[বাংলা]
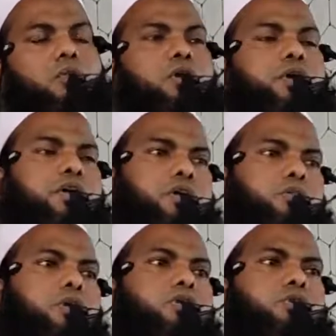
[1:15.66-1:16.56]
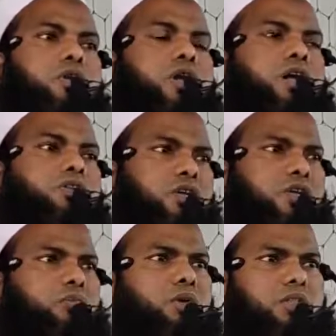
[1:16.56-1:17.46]
কবরে ভয়ঙ্কর
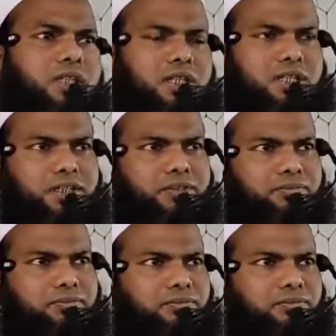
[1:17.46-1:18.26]
হাসরের ময়দানে